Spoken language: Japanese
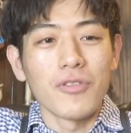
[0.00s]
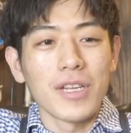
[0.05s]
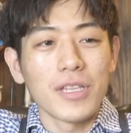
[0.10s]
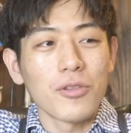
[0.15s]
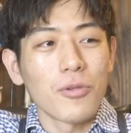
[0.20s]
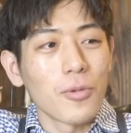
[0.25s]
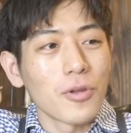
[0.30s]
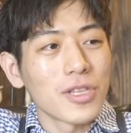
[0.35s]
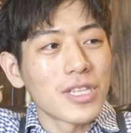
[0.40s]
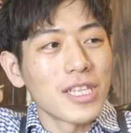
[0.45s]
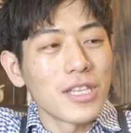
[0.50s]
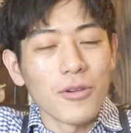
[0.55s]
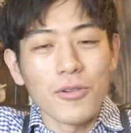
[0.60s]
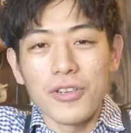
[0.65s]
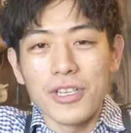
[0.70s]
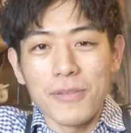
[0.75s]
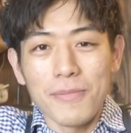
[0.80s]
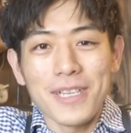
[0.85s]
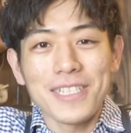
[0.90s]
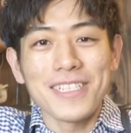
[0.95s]
は友ってよ
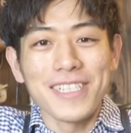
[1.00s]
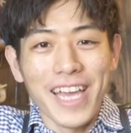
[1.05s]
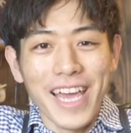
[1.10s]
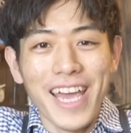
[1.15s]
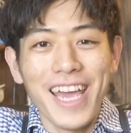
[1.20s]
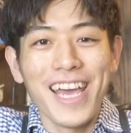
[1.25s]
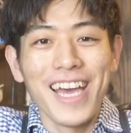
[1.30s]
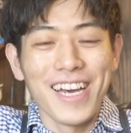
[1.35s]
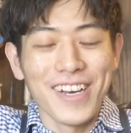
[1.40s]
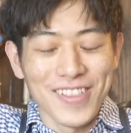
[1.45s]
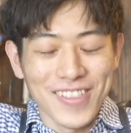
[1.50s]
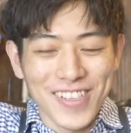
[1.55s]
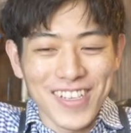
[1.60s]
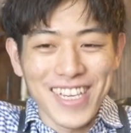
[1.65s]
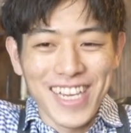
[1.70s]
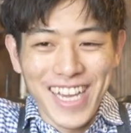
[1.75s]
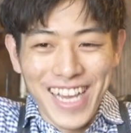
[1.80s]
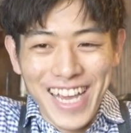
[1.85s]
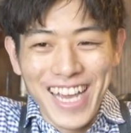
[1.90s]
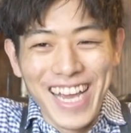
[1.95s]
く言いますね、本当に
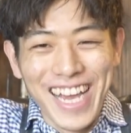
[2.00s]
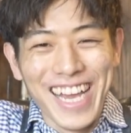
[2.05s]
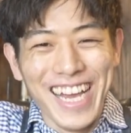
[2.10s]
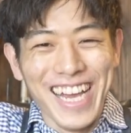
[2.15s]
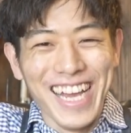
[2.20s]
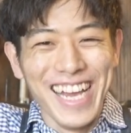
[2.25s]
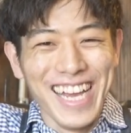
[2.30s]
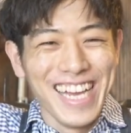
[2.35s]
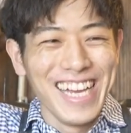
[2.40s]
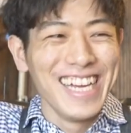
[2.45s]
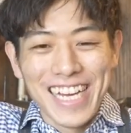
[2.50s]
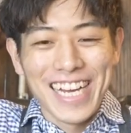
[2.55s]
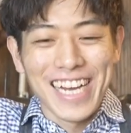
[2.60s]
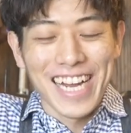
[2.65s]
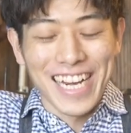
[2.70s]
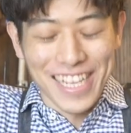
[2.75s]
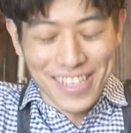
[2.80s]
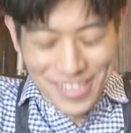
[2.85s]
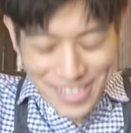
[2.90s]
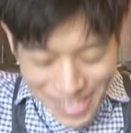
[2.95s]
あ
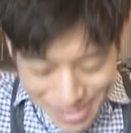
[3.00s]
りがとうご